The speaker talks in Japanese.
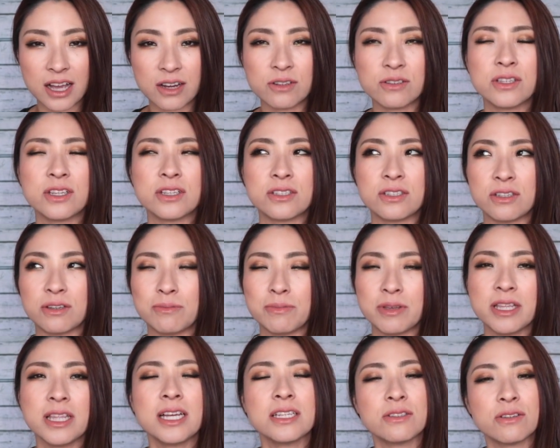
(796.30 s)
るんですよ。
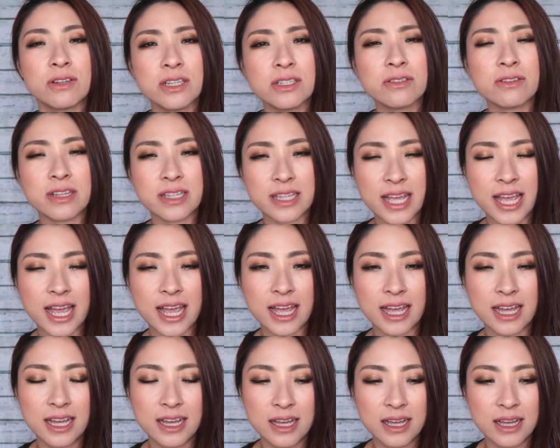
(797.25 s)
みんなそれぞれ
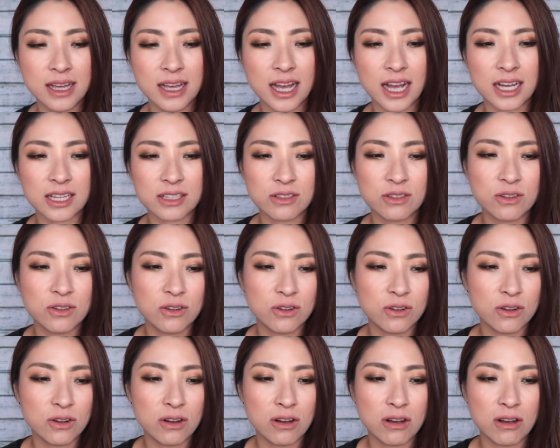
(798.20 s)
ね、あ
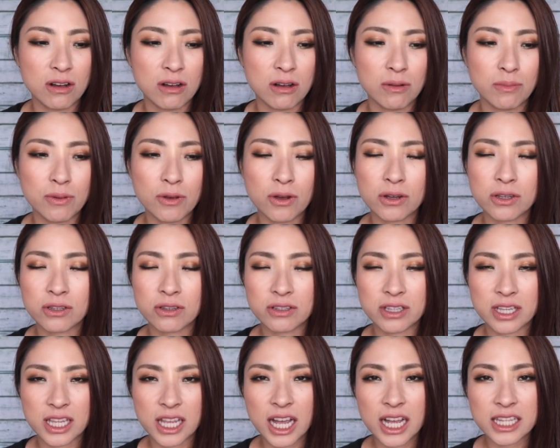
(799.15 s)
のー、病気と
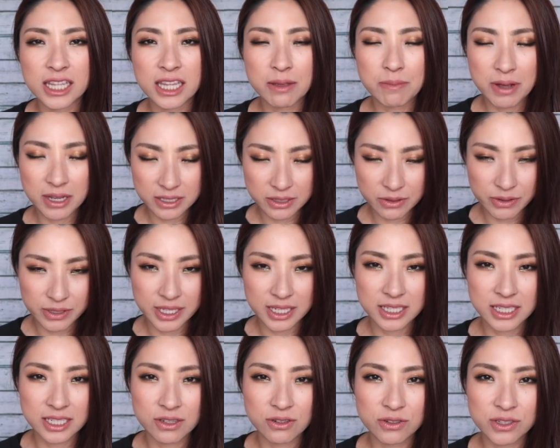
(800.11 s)
闘ってます。
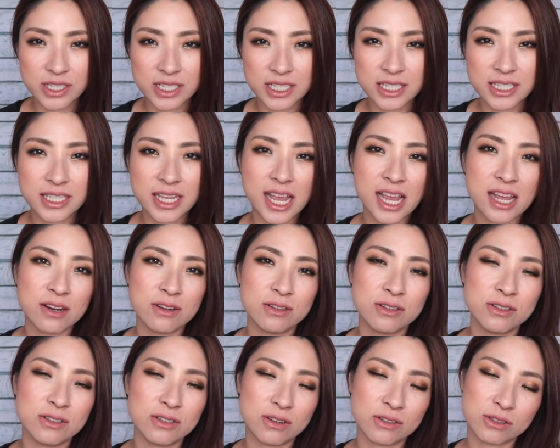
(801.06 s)
私の知ってい
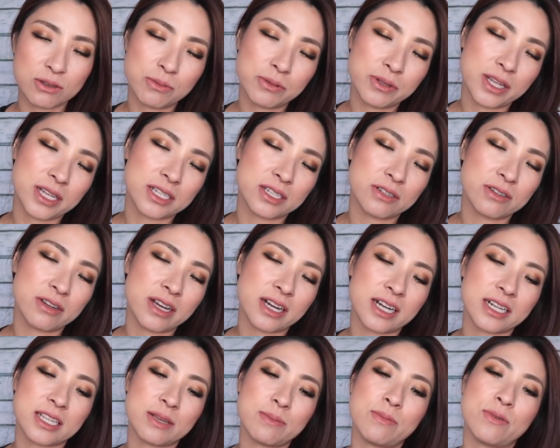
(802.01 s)
るお友達の
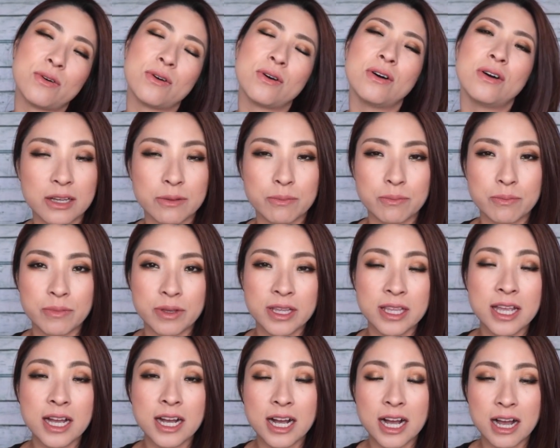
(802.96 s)
中にもみ
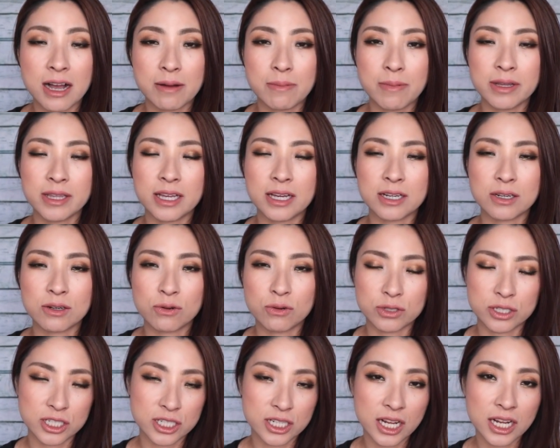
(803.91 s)
んながまだこ
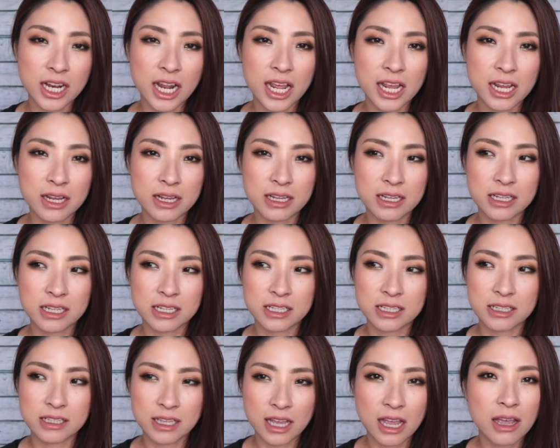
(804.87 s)
う知らない、
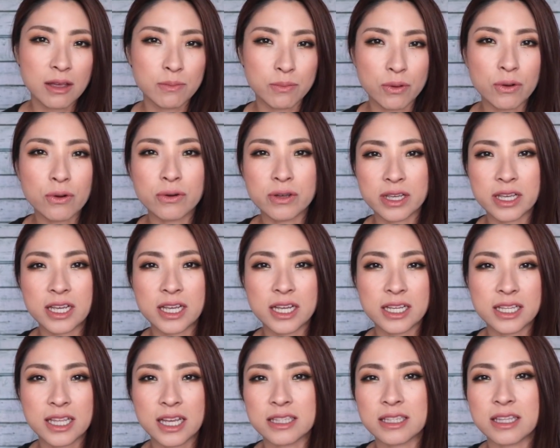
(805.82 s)
ね、病
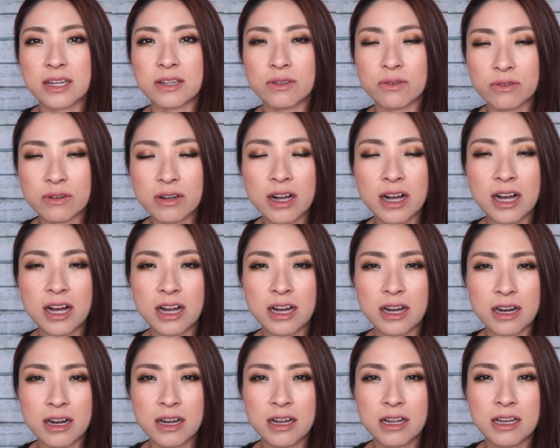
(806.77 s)
気だったりと
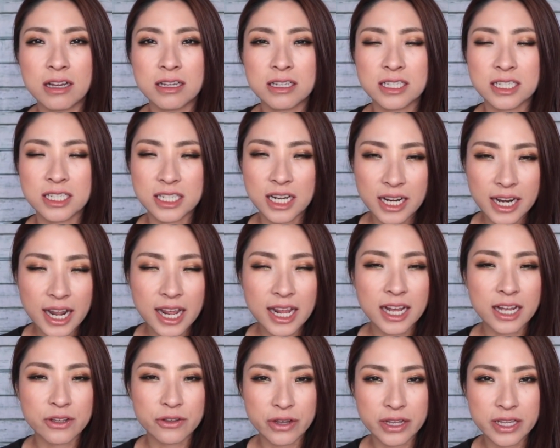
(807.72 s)
か、知らない
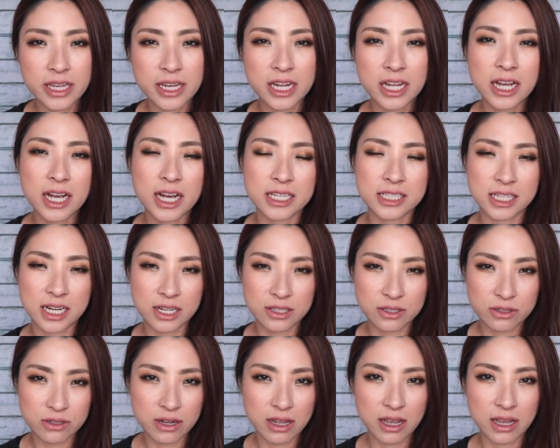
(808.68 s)
がゆえに理解され
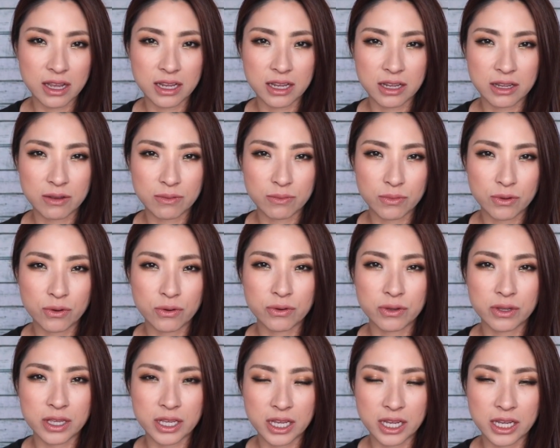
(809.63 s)
づらい病
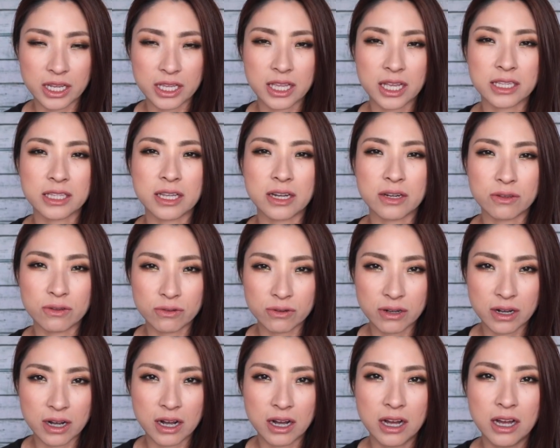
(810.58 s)
気だったりと
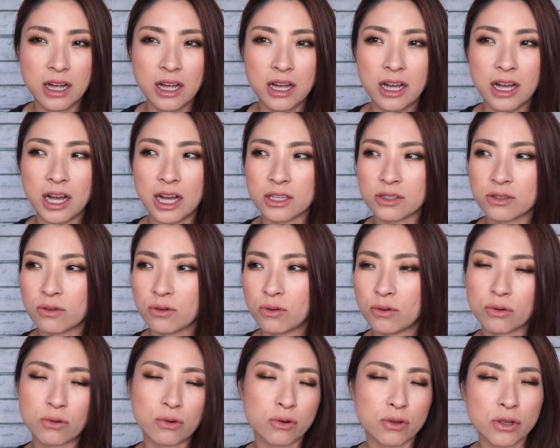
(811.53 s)
か、あ
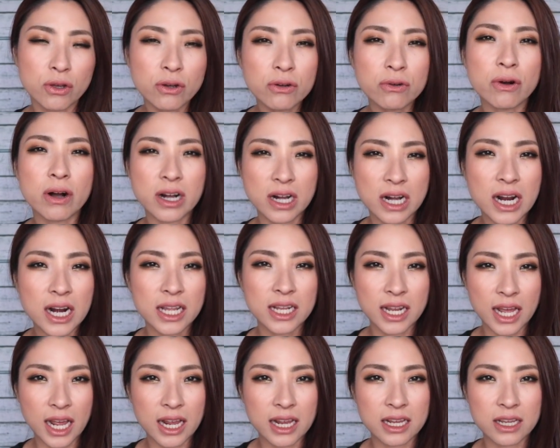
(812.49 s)
とこうよくわから
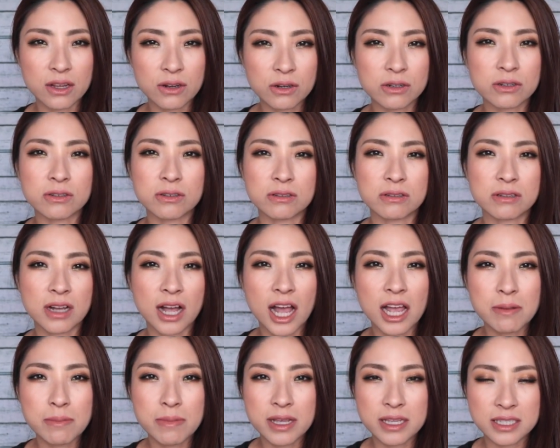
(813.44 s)
ない、よく
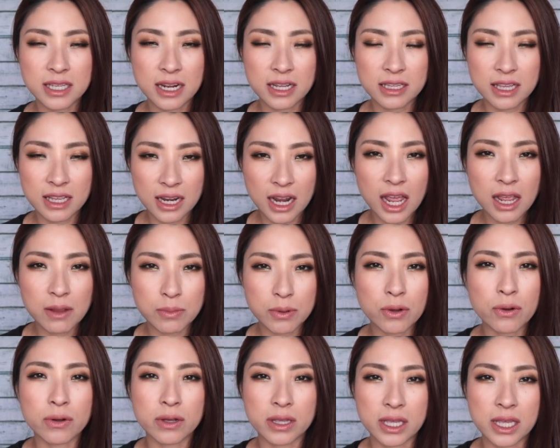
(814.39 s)
解明されてない
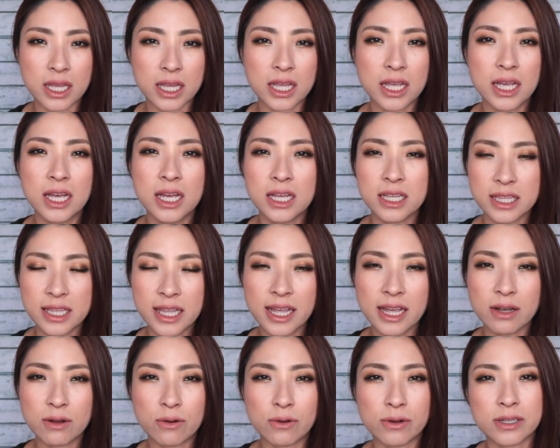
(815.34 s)
病気
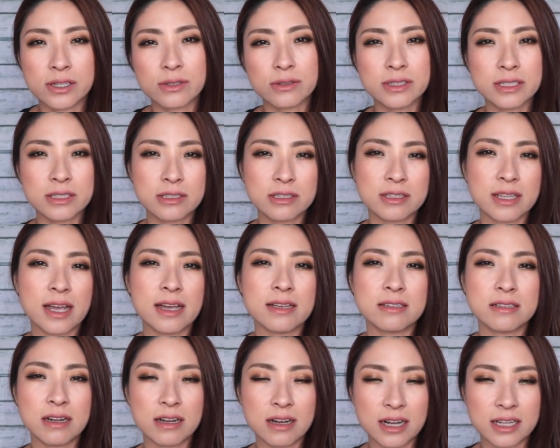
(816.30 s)
でこう人に伝え
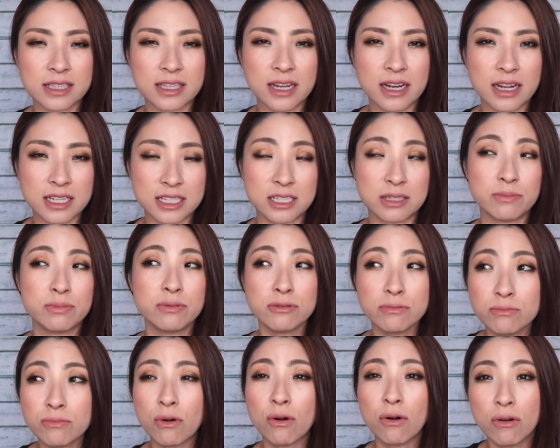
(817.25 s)
づらかったり、自
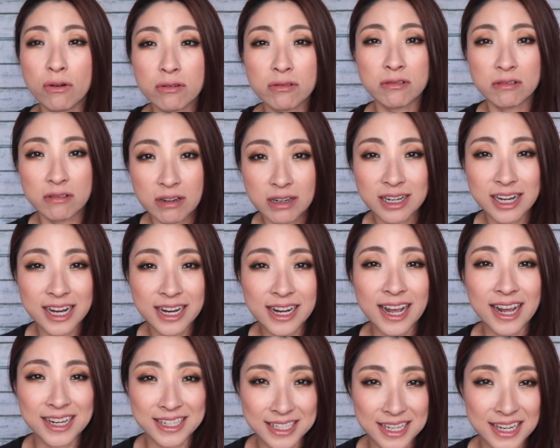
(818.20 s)
分も理
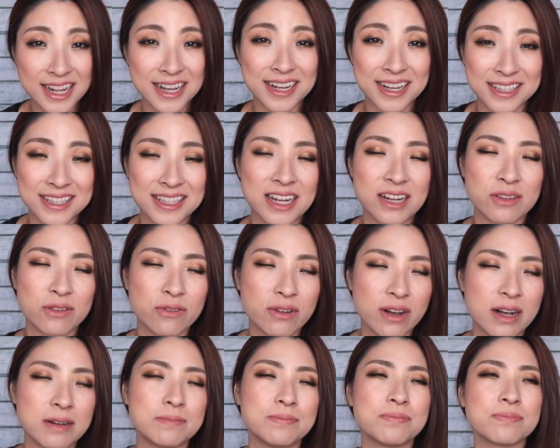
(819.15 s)
解してなかったりと
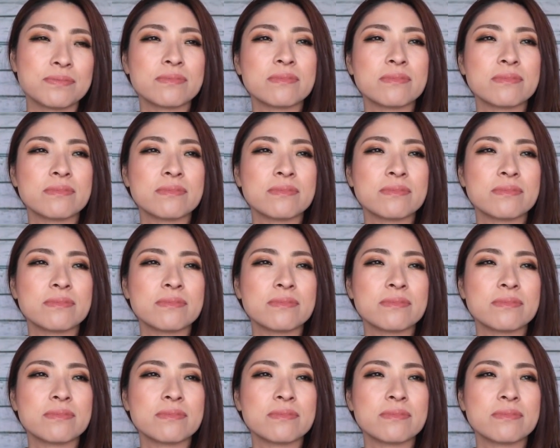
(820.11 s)
か、